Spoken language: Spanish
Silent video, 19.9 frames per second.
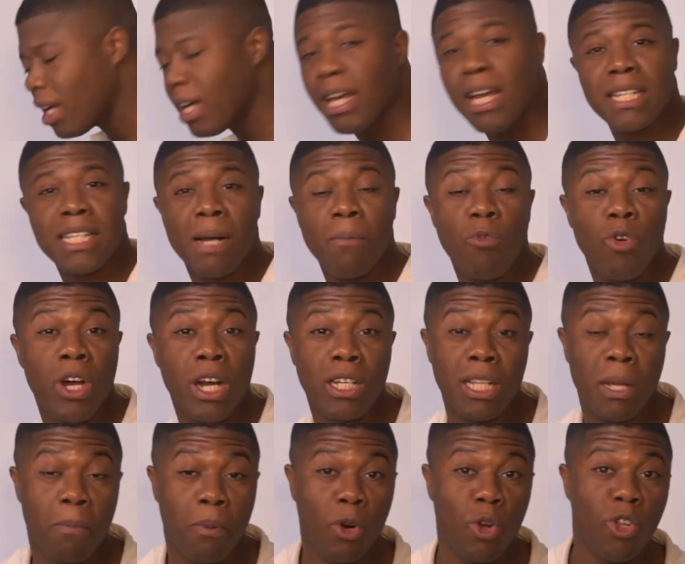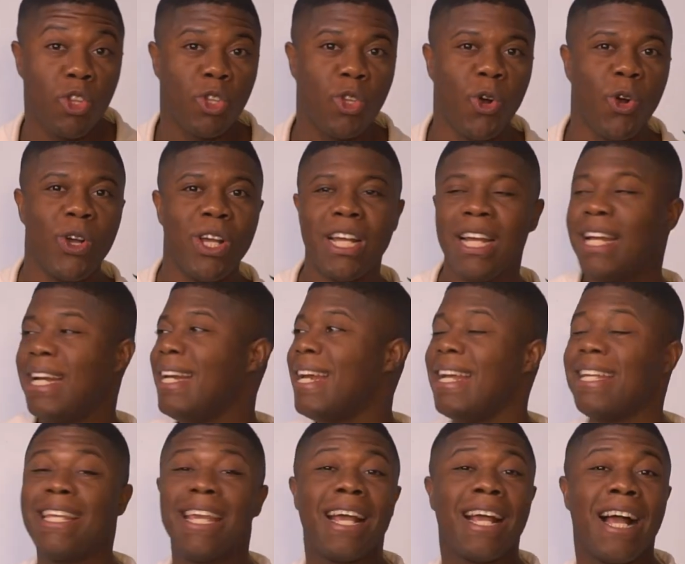esa mujer de pronto
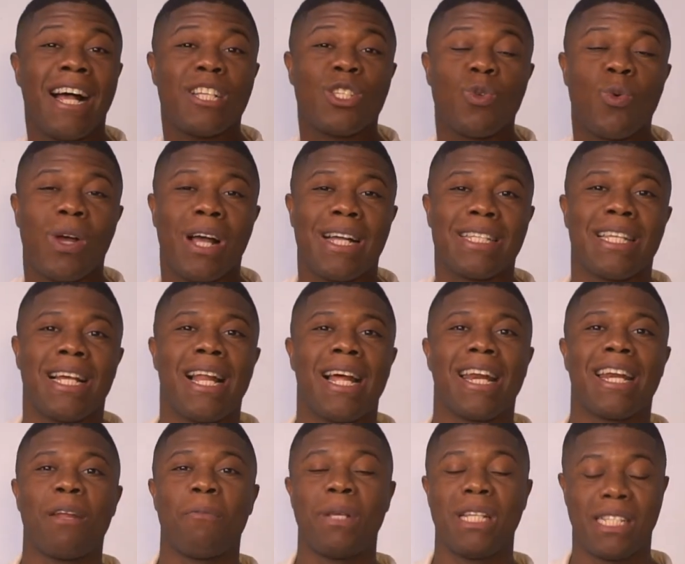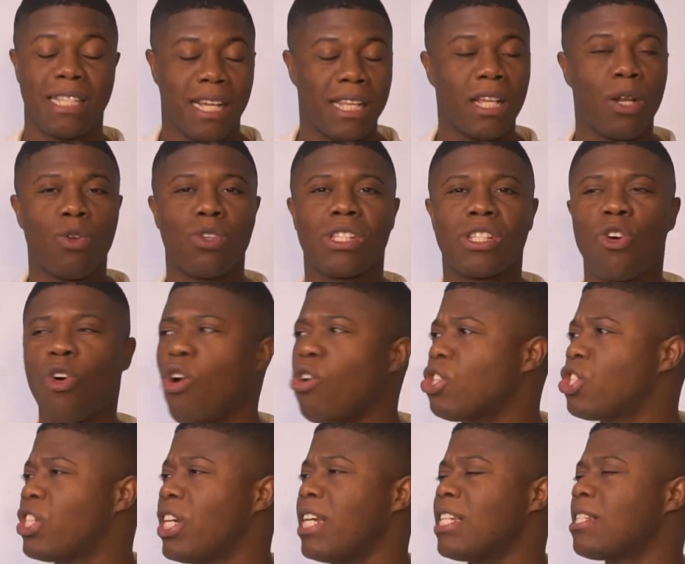le llega a su casa la revista de los
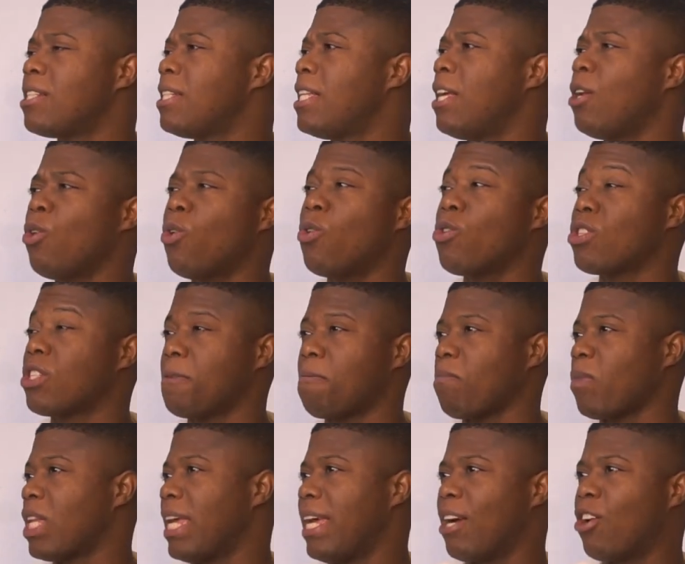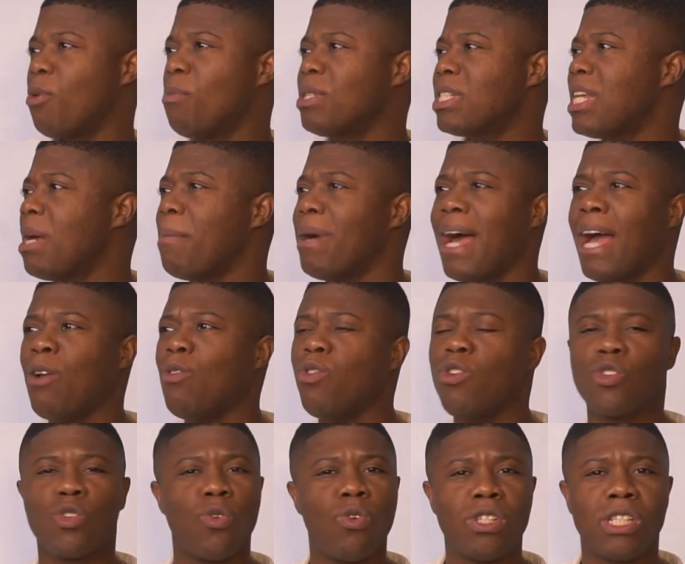coches, de los... Eh, ¿Cómo se llama? Hay
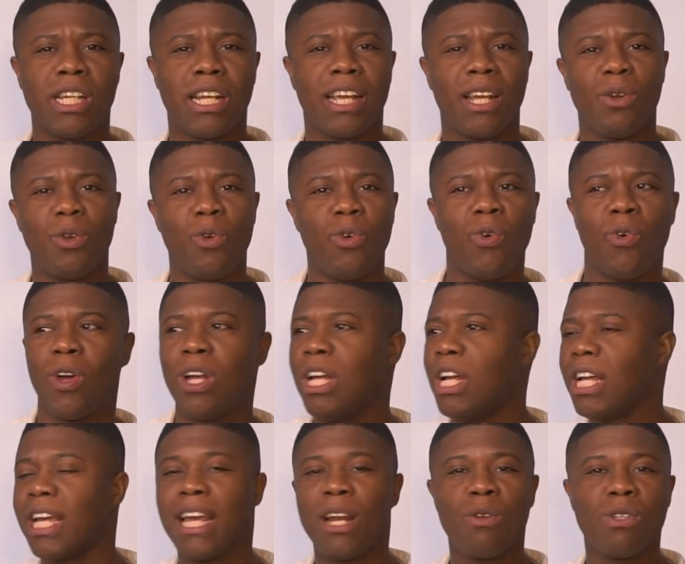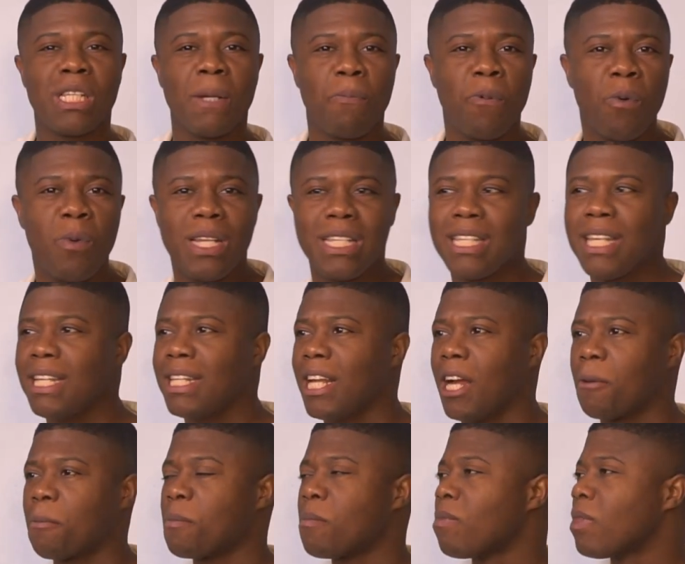unos coches que no, que no se
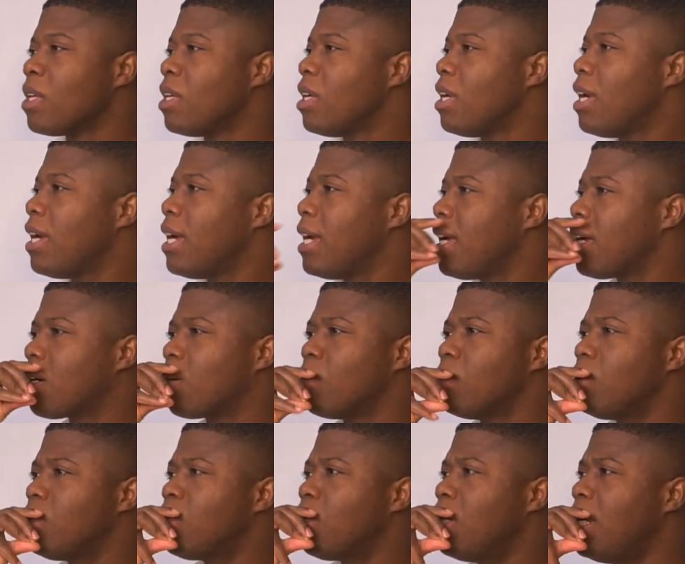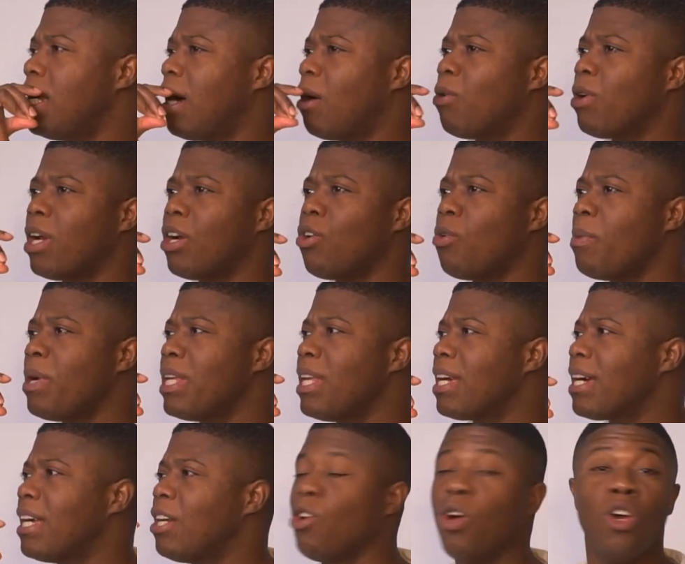publicitan. Eh, conchole, ahora no me
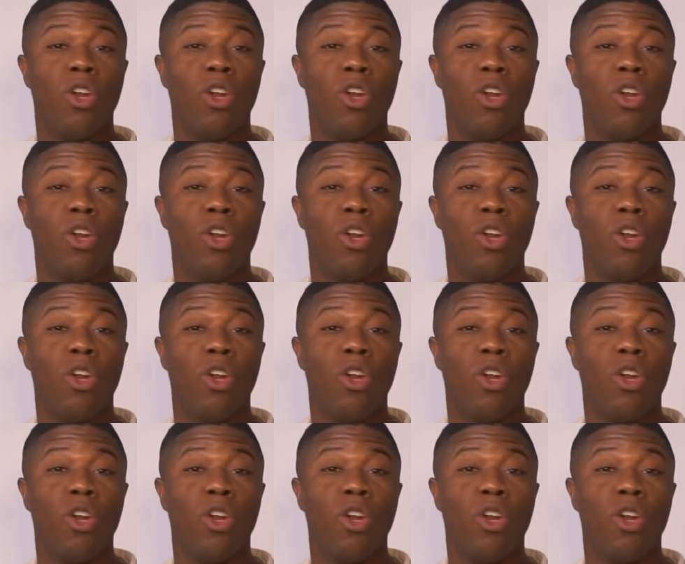llegan